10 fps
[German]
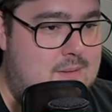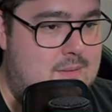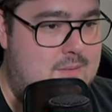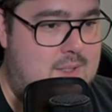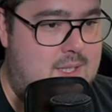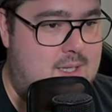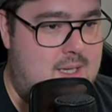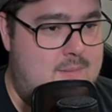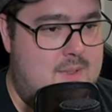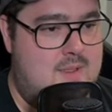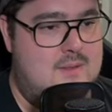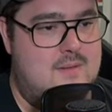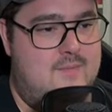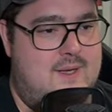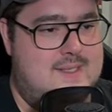Und wir gehen rein mit
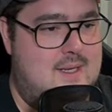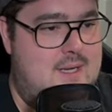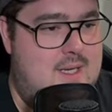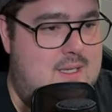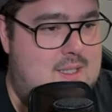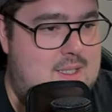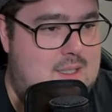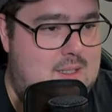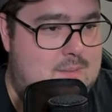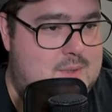Wasserenergie,